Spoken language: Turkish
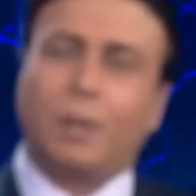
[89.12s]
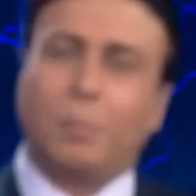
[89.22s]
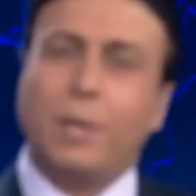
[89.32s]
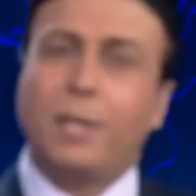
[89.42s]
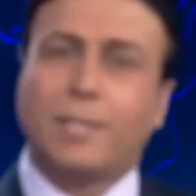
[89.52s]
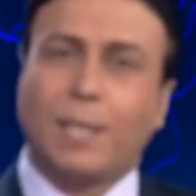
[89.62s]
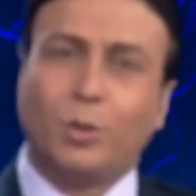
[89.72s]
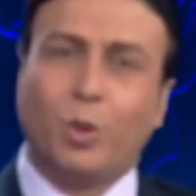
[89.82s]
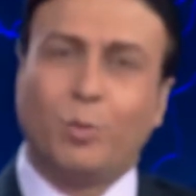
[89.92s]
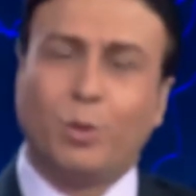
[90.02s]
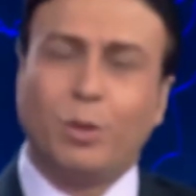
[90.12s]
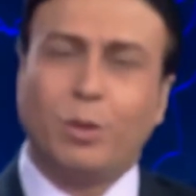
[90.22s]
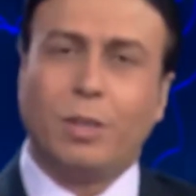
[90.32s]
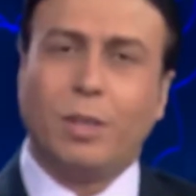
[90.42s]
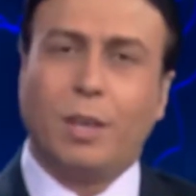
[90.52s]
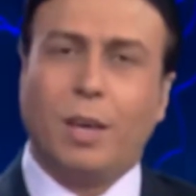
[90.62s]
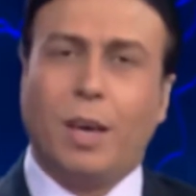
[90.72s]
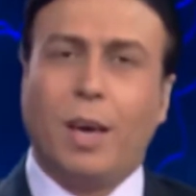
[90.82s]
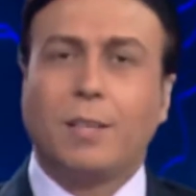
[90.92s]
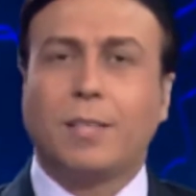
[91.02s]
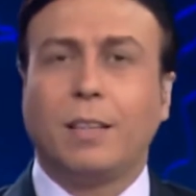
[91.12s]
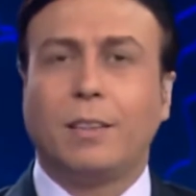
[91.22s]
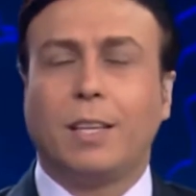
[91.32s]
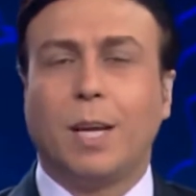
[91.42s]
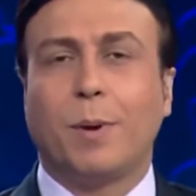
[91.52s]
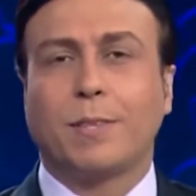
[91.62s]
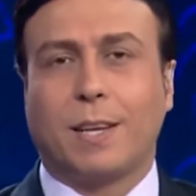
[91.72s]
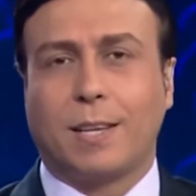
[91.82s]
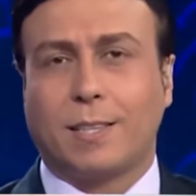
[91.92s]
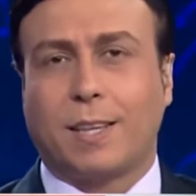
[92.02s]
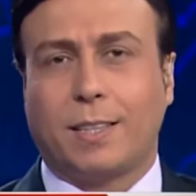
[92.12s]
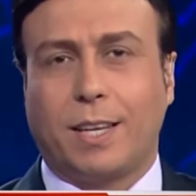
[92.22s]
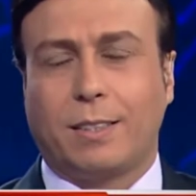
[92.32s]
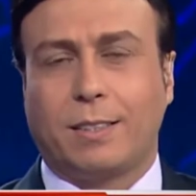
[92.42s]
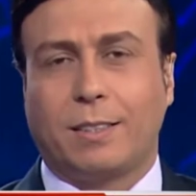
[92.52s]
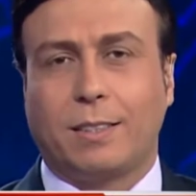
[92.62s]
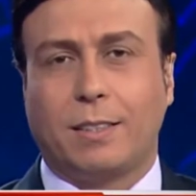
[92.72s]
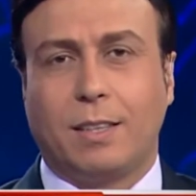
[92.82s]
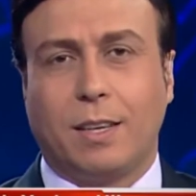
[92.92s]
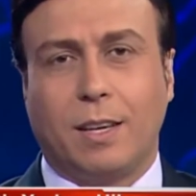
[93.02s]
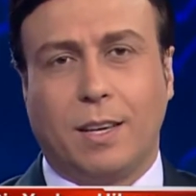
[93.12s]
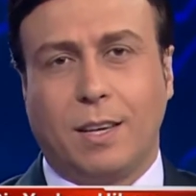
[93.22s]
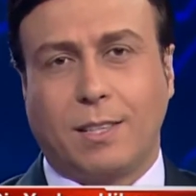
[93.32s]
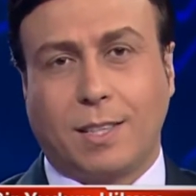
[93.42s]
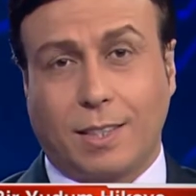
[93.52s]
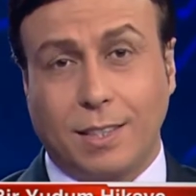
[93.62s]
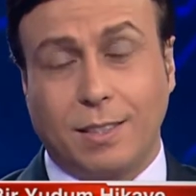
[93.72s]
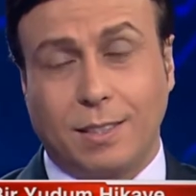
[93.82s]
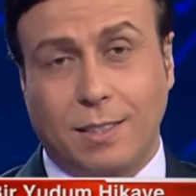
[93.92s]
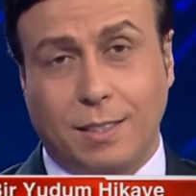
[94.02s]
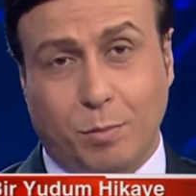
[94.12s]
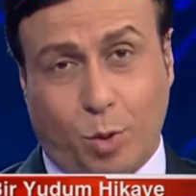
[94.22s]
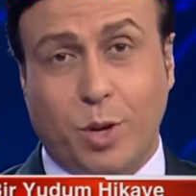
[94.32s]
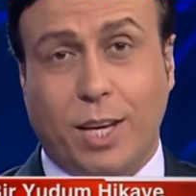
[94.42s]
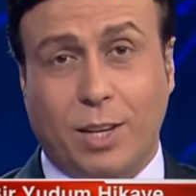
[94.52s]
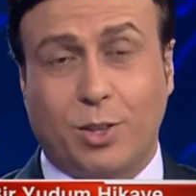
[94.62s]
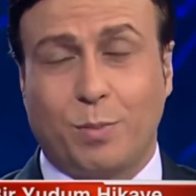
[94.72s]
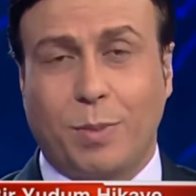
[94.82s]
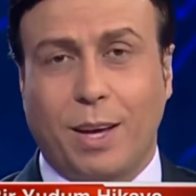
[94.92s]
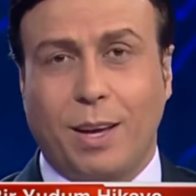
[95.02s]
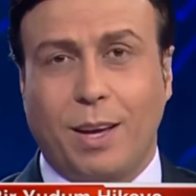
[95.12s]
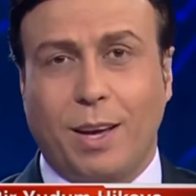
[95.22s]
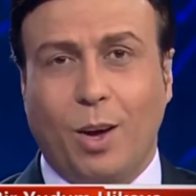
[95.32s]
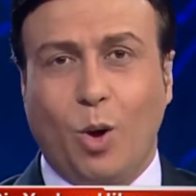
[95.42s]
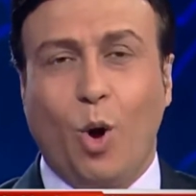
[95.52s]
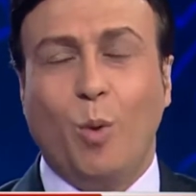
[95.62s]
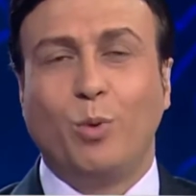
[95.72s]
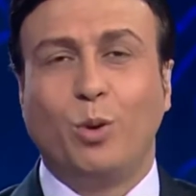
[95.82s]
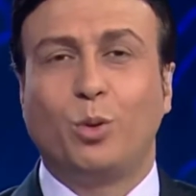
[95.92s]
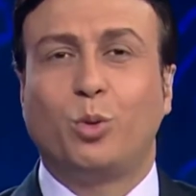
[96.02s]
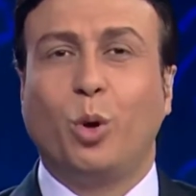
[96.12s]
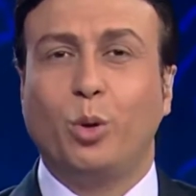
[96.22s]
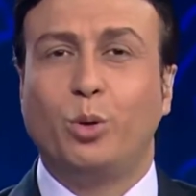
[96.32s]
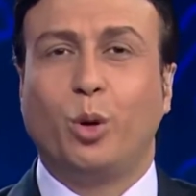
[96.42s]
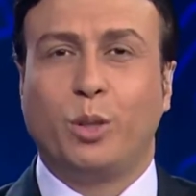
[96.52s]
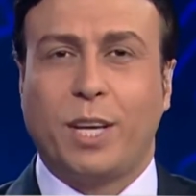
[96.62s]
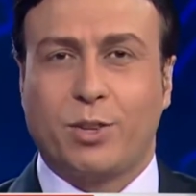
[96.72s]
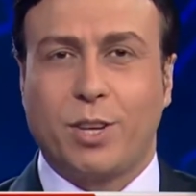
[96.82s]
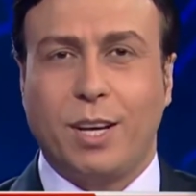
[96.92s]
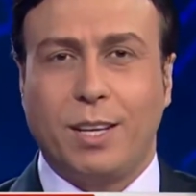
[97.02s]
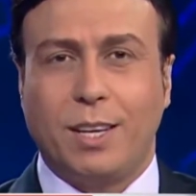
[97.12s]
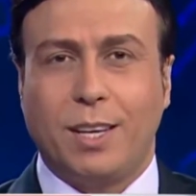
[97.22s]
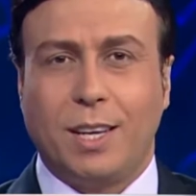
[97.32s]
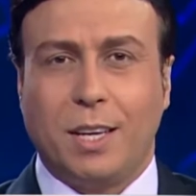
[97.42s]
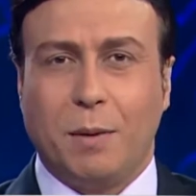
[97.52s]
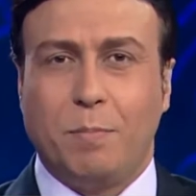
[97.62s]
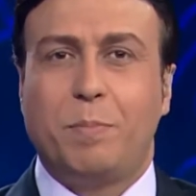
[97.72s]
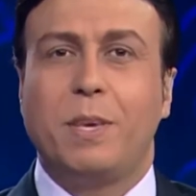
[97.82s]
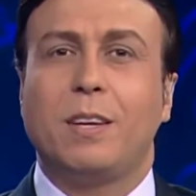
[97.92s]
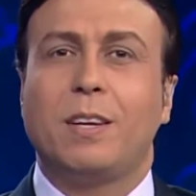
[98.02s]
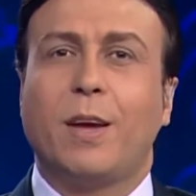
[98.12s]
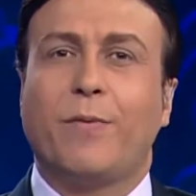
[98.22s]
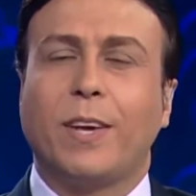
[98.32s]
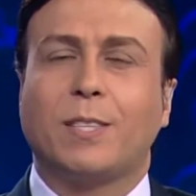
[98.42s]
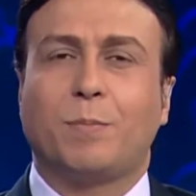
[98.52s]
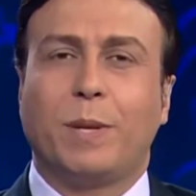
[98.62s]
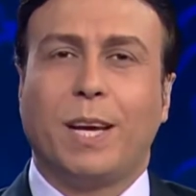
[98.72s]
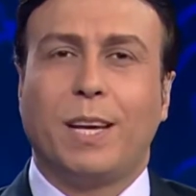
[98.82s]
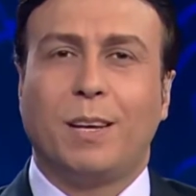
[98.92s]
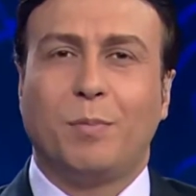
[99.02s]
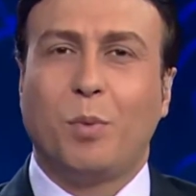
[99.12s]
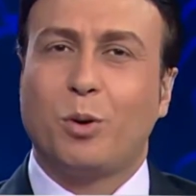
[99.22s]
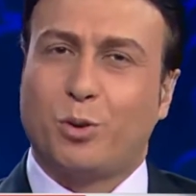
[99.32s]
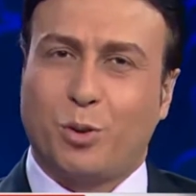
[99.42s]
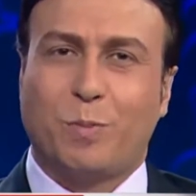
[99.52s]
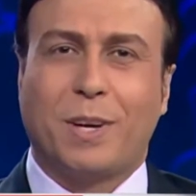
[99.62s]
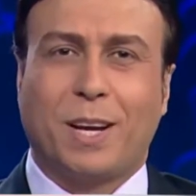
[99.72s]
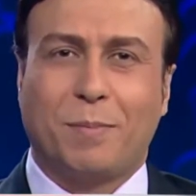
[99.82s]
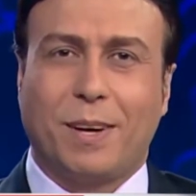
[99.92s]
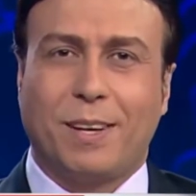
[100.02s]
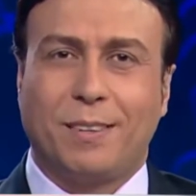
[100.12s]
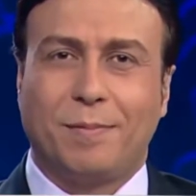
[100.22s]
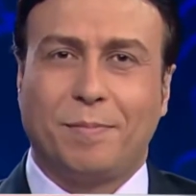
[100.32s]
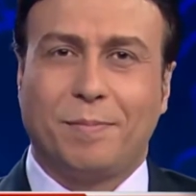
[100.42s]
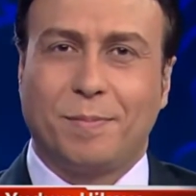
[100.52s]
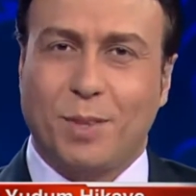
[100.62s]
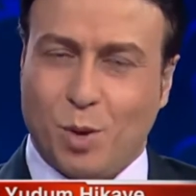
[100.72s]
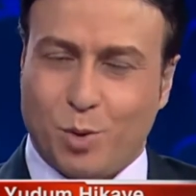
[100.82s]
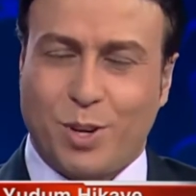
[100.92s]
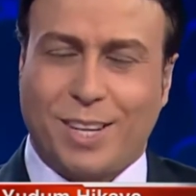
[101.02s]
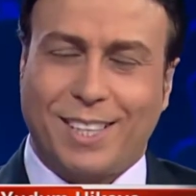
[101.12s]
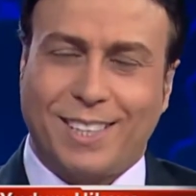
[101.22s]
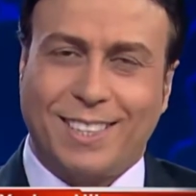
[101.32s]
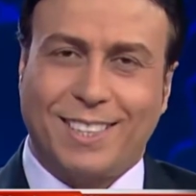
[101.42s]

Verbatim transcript: bir insanın ömrü ezanla namaz arası kadardır. Sakın boşa geçirme. Ömrünü dolu dolu yaşa, bir nefes bile boşluk bırakma. Hoşçakalın.